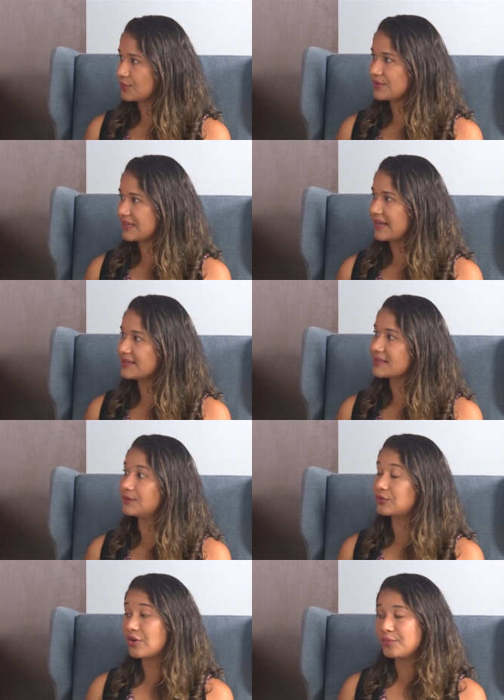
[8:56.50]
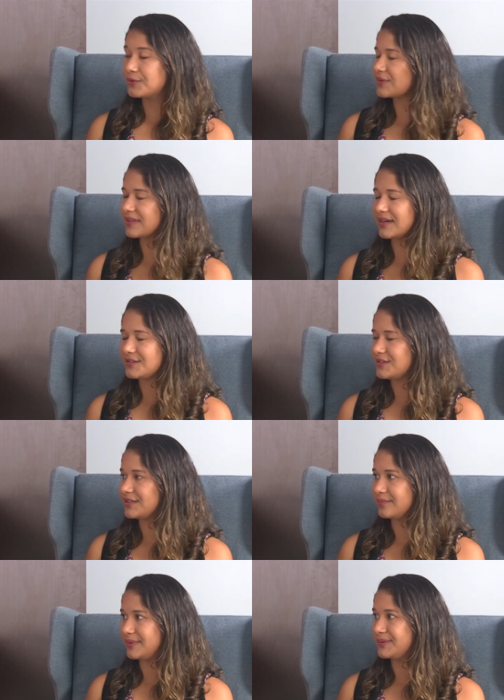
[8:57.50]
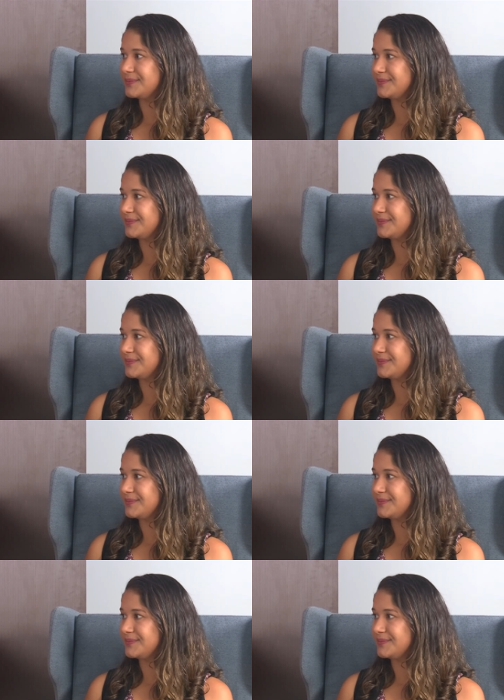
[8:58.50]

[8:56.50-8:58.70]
de conciliação, então é uma oportunidade ímpar.